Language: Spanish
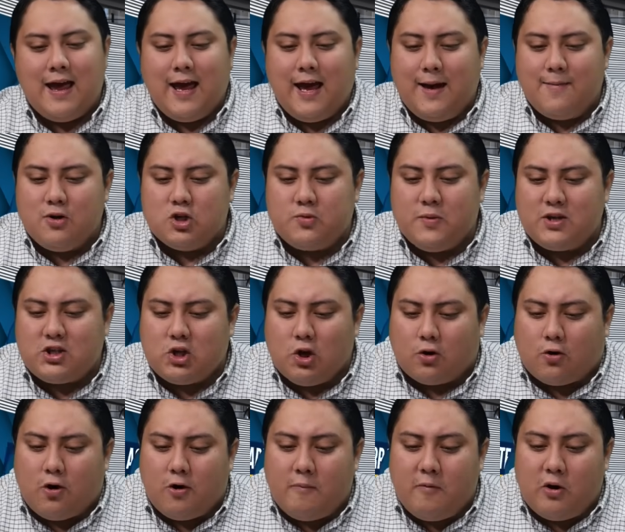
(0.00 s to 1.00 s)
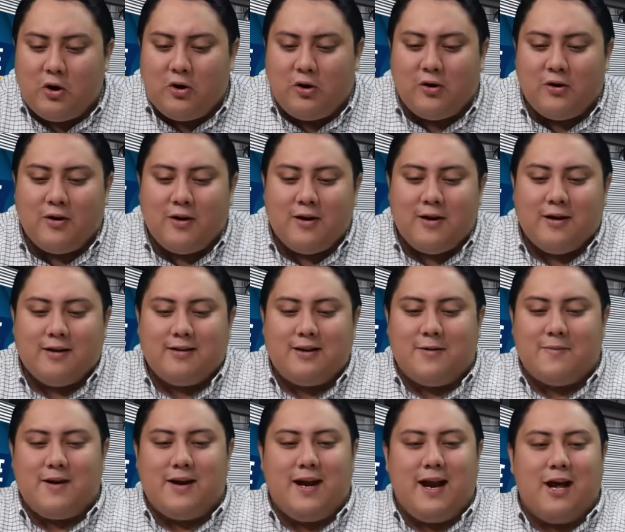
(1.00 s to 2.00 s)
Hemos visto cómo de
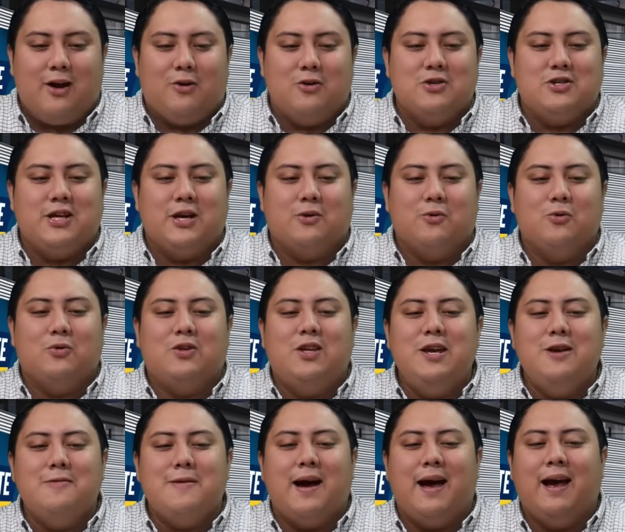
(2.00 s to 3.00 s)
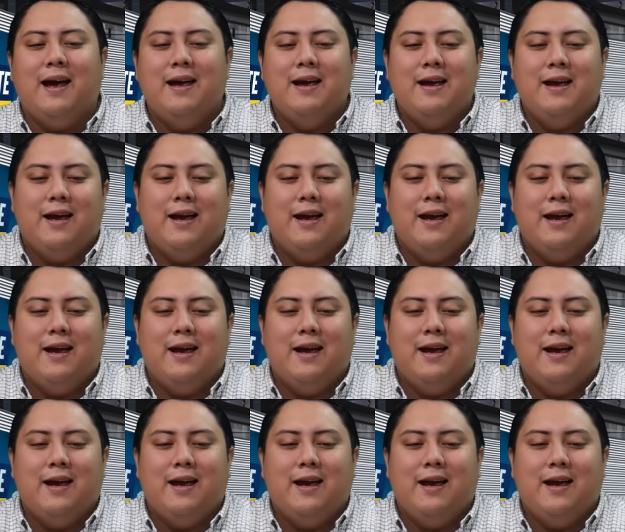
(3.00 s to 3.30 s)
manera consecutiva